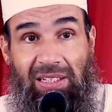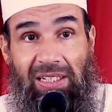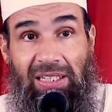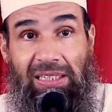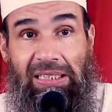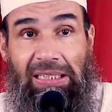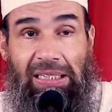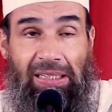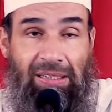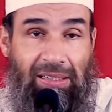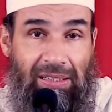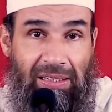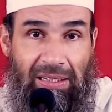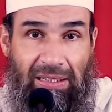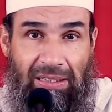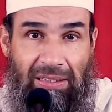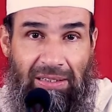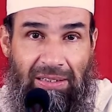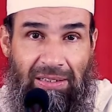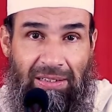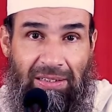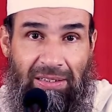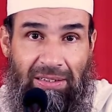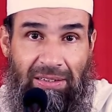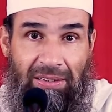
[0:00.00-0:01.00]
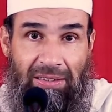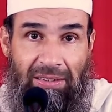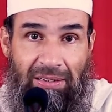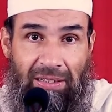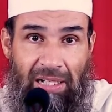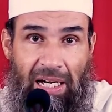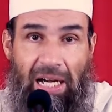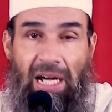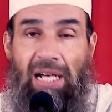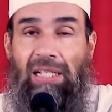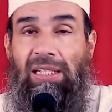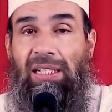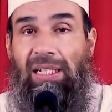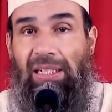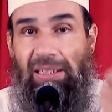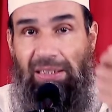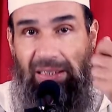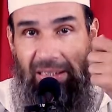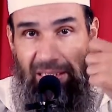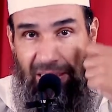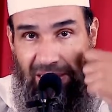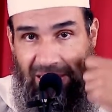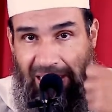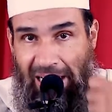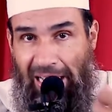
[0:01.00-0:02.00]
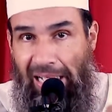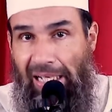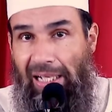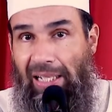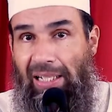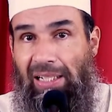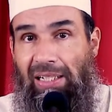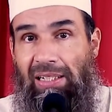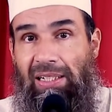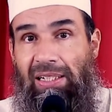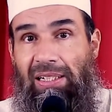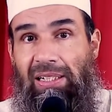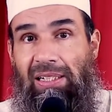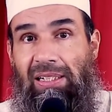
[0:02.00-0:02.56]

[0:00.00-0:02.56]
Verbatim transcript: كتاثر عاد قضيه حلق